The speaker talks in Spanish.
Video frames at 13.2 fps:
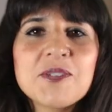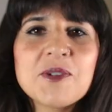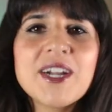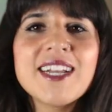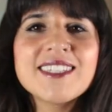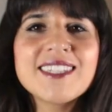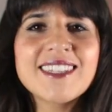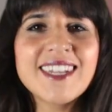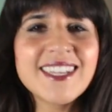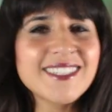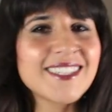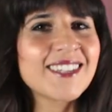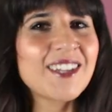Las mujeres entre
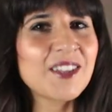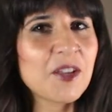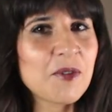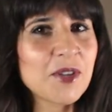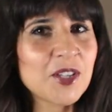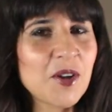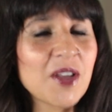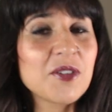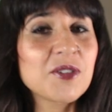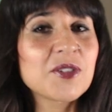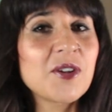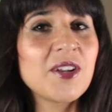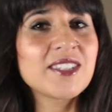15 y 34
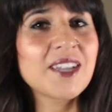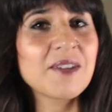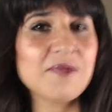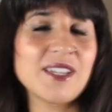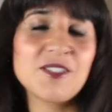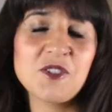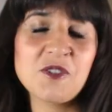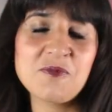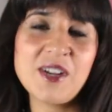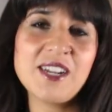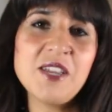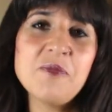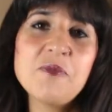años son las que más
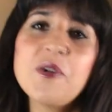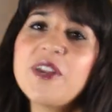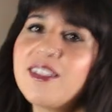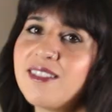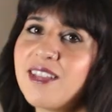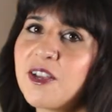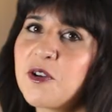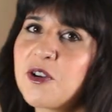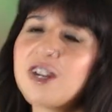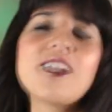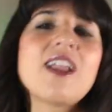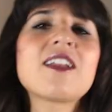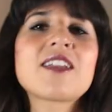toman y por ende
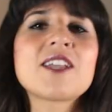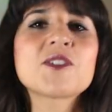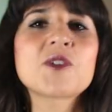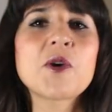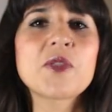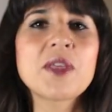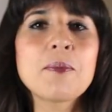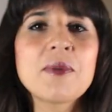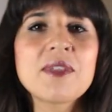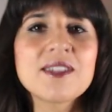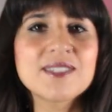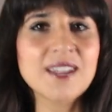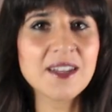corren el riesgo de
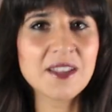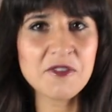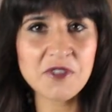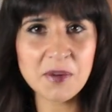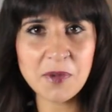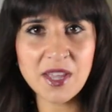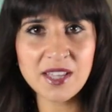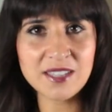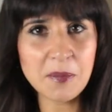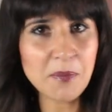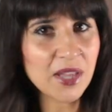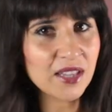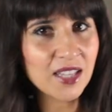padecer de enfermedades
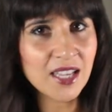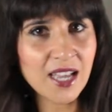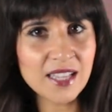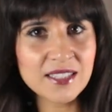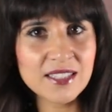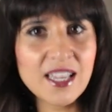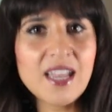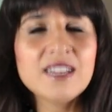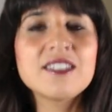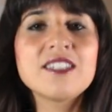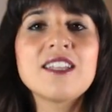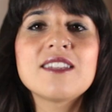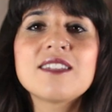hepáticas, de
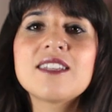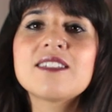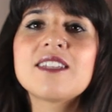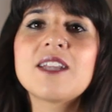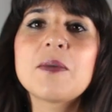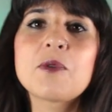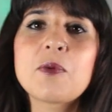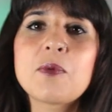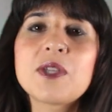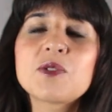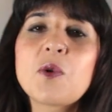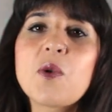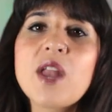accidentes
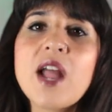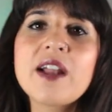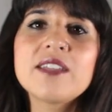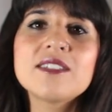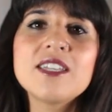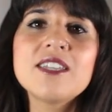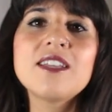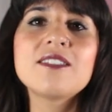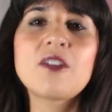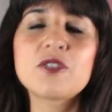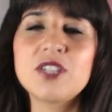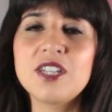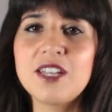cerebrovasculares y de
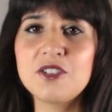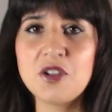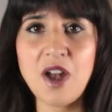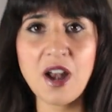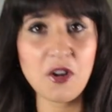intoxicación